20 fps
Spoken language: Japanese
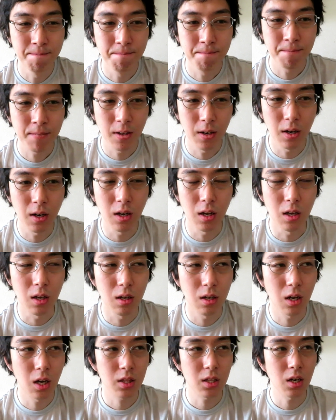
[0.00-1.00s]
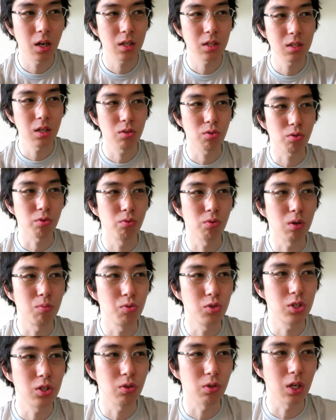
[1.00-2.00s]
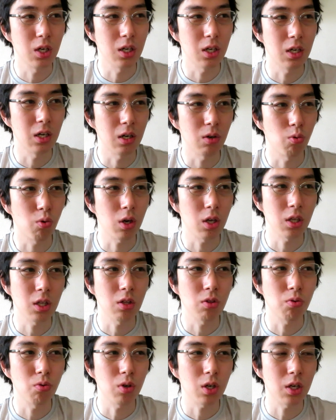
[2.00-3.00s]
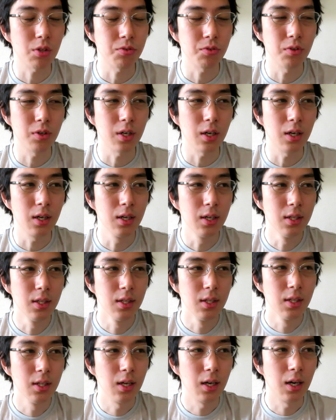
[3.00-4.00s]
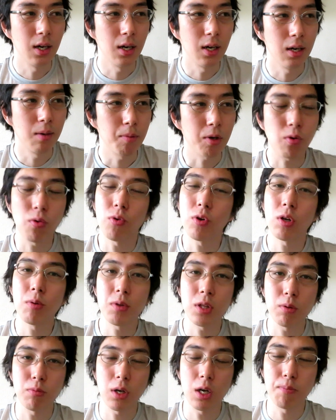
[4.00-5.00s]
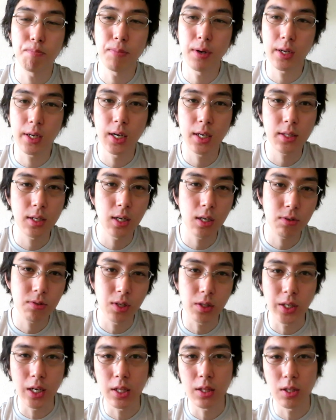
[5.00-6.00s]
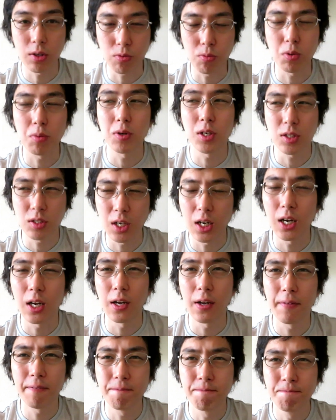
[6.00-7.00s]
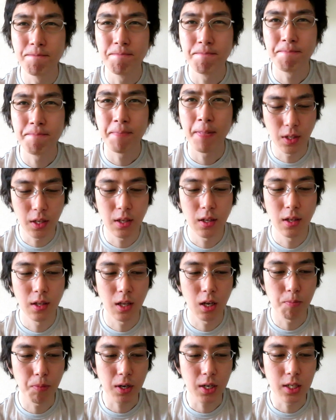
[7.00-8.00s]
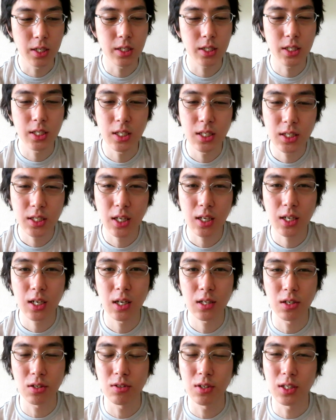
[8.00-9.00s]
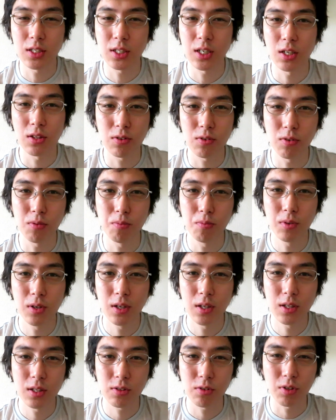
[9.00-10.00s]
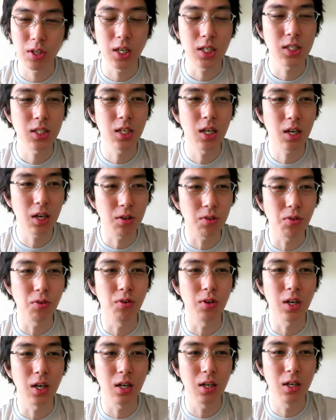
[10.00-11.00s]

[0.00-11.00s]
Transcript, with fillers: はい、働いてない時の方がむしろなんかお金に鈍感というかあ、まあ、こういう意味でもやっぱり働くって大事だと思います、はい、やっぱ金銭感覚がちゃんとその養われるというか